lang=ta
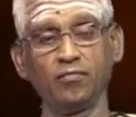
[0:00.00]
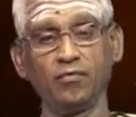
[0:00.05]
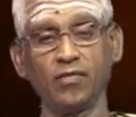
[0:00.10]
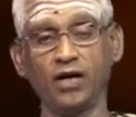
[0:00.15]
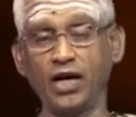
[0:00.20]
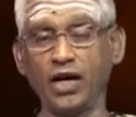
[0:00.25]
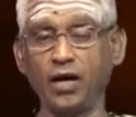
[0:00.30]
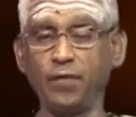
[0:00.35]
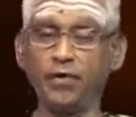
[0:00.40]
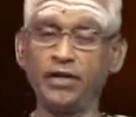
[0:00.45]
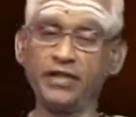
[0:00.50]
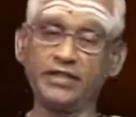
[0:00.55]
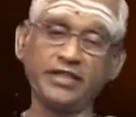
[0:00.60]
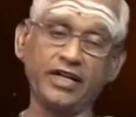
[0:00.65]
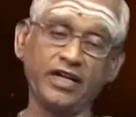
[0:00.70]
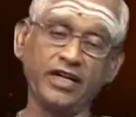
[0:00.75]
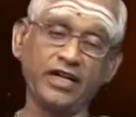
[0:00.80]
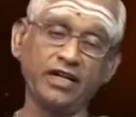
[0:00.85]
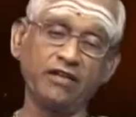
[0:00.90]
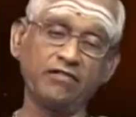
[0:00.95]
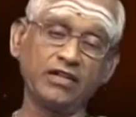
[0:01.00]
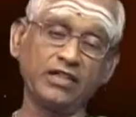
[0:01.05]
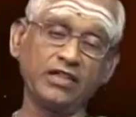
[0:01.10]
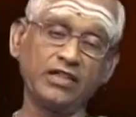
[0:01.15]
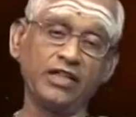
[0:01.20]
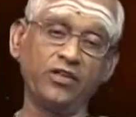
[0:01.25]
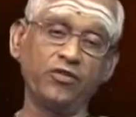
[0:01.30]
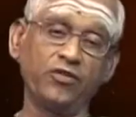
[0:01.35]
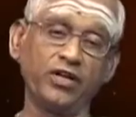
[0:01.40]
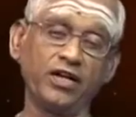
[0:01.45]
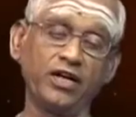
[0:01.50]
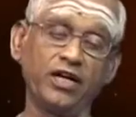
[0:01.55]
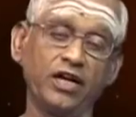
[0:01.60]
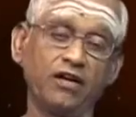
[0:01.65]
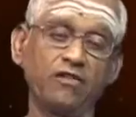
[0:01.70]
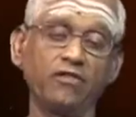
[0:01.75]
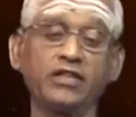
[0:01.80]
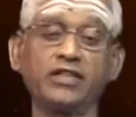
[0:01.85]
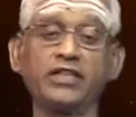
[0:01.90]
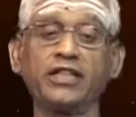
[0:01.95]
மகாபலி சக்கரவர்த்தியினுடைய
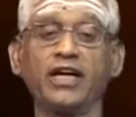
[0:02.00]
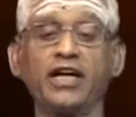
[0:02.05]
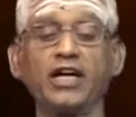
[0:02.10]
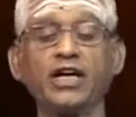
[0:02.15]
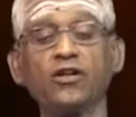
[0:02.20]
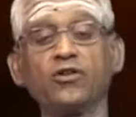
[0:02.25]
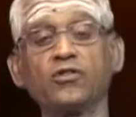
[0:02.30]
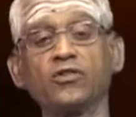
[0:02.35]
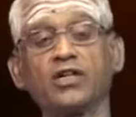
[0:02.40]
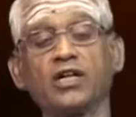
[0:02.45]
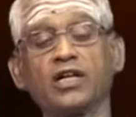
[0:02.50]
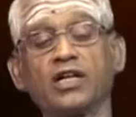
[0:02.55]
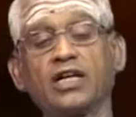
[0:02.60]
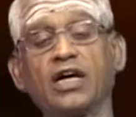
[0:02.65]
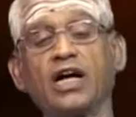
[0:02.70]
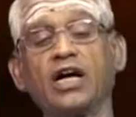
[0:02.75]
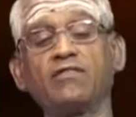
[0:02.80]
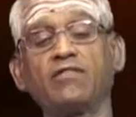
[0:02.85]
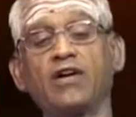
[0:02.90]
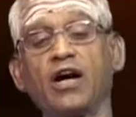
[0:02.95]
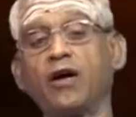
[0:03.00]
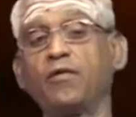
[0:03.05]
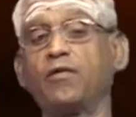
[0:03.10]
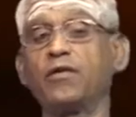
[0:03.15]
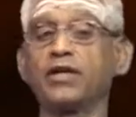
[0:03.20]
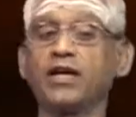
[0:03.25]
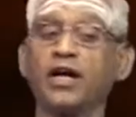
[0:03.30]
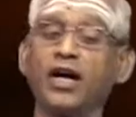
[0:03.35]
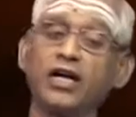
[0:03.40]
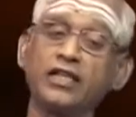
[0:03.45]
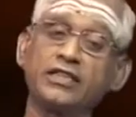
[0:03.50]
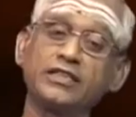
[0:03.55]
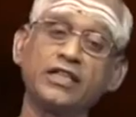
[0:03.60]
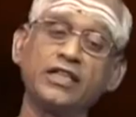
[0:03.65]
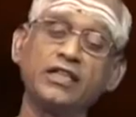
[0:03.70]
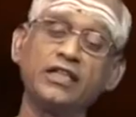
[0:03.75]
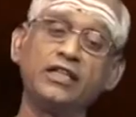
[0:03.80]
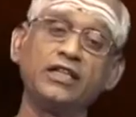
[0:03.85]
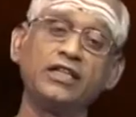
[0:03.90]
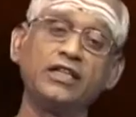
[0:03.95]
கர்வத்தை அடக்குவதற்காக வாமனாக
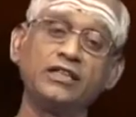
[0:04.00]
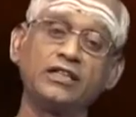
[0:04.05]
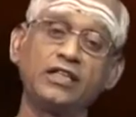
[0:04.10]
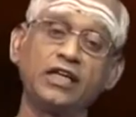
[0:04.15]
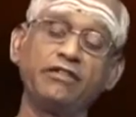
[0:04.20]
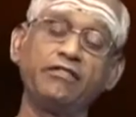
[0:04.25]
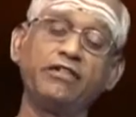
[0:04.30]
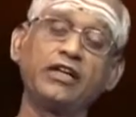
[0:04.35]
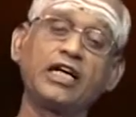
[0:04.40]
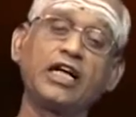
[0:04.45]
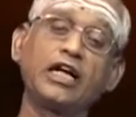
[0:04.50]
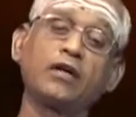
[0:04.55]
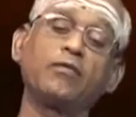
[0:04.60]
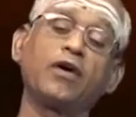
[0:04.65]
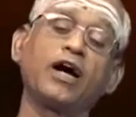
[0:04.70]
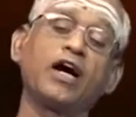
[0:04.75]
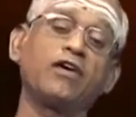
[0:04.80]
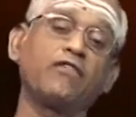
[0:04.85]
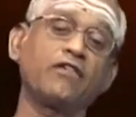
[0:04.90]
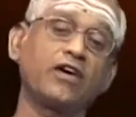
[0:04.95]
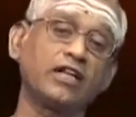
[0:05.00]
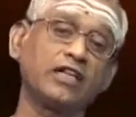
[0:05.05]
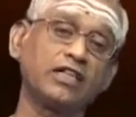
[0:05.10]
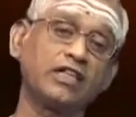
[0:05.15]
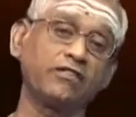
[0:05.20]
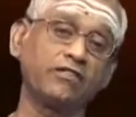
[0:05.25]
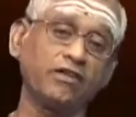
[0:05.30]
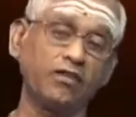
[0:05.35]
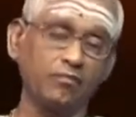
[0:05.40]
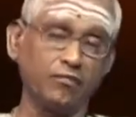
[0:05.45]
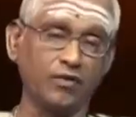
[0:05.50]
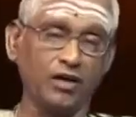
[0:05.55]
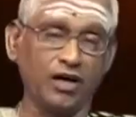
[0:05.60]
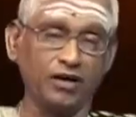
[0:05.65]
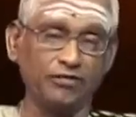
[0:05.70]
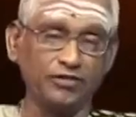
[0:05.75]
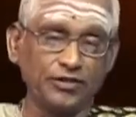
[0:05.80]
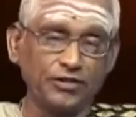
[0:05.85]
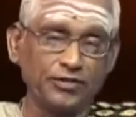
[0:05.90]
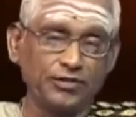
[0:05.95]
சென்று திருவிக்கிரமாக வளர்ந்தவர்
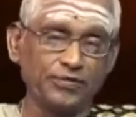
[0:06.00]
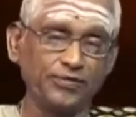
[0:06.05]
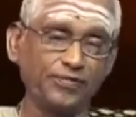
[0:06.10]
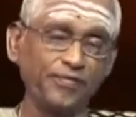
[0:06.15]
மகாவிஷ்ணு